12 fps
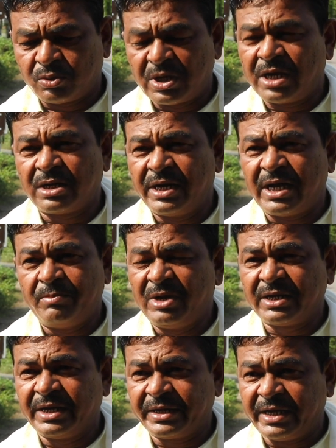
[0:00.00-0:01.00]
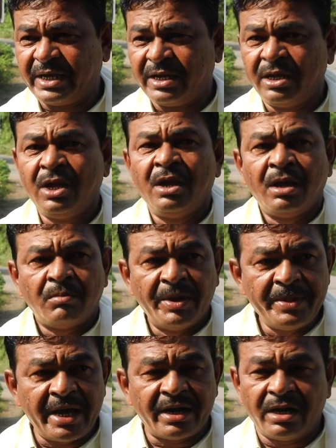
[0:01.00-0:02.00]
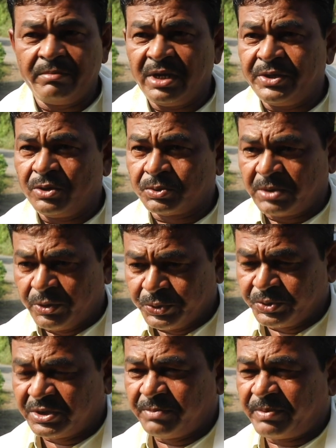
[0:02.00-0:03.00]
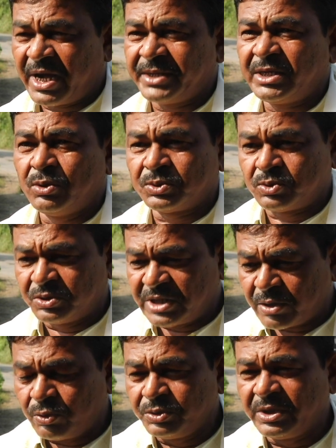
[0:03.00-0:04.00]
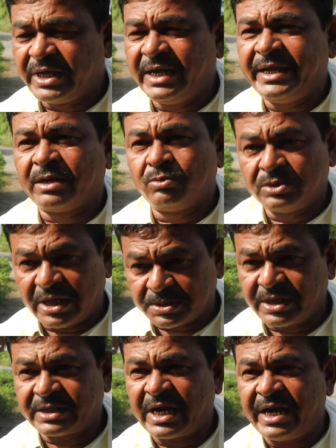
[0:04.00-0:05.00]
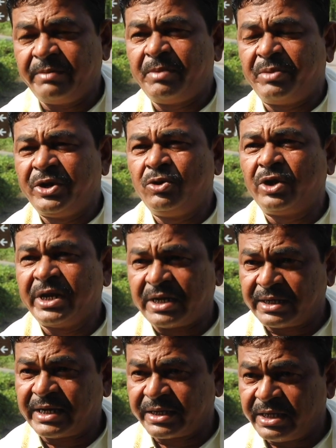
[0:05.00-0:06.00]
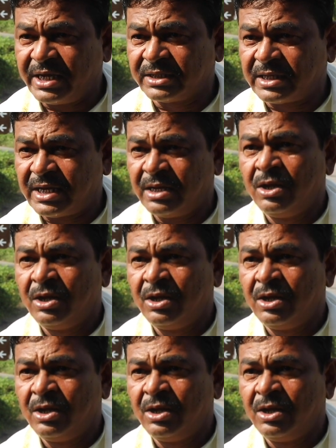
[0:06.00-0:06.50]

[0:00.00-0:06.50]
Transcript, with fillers: थोड़ा घना अमल करके बंधारण में जो अनुसूची पाँच है उसको जागृति के लिए गुजरात सरकार ने भी भंडोर इकट्ठा किया था